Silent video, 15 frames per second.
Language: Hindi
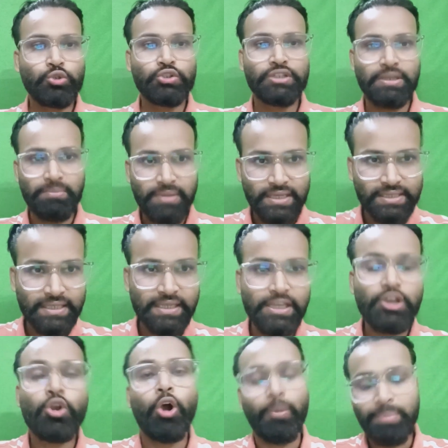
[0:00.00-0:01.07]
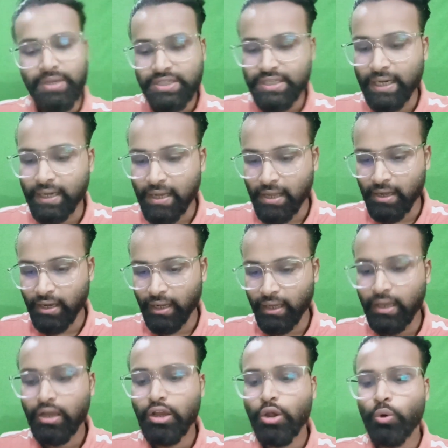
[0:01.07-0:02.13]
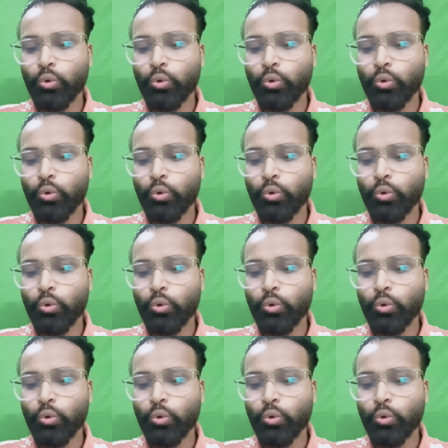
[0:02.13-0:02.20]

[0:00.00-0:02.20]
जो सीबीएसई की कॉपी चेक कर रहा है